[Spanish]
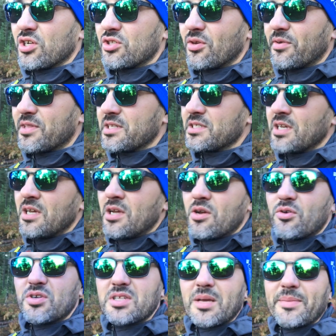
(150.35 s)
que esto a veces
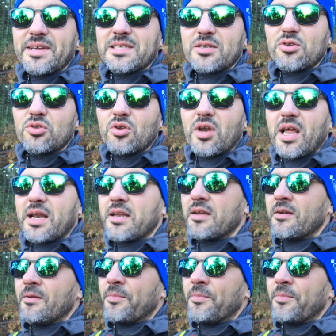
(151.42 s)
cuesta más de controlar.